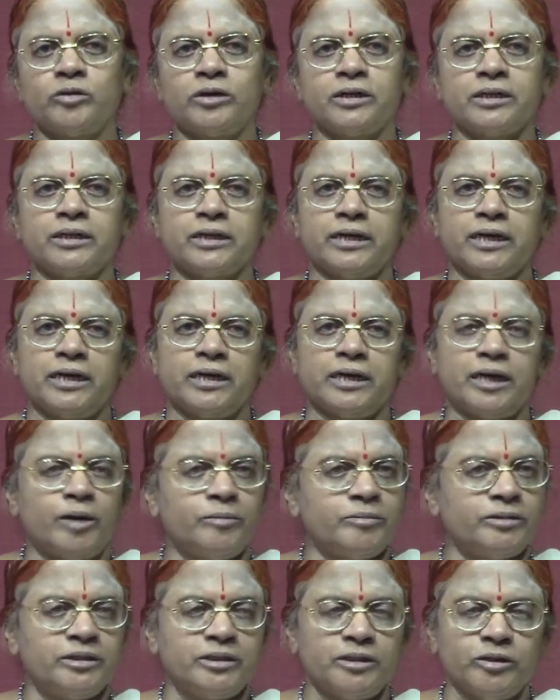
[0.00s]
சொல்கிறீங்க
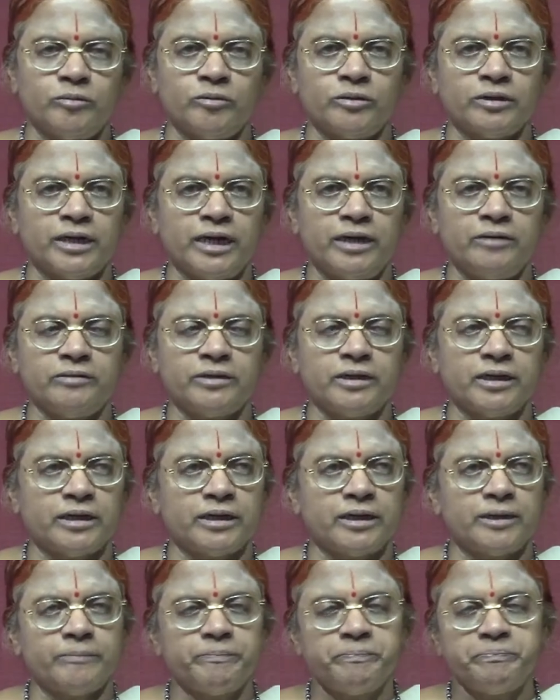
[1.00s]
அப்படின்னு நீங்கள் ஒரு கேள்வி
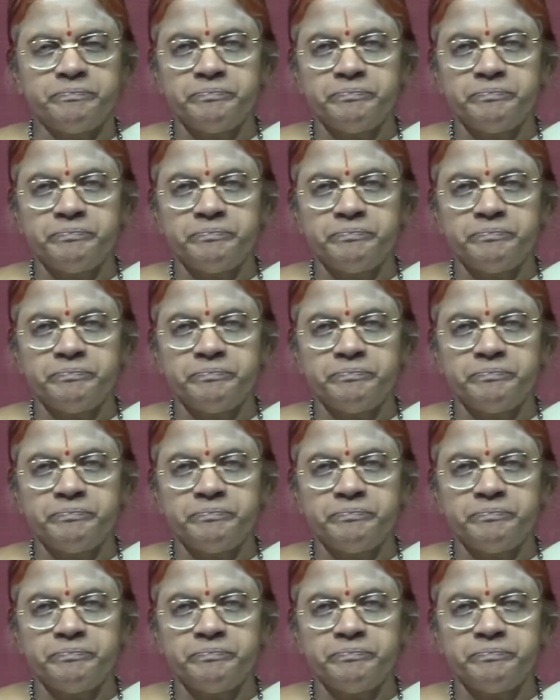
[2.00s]
கேட்கலாம்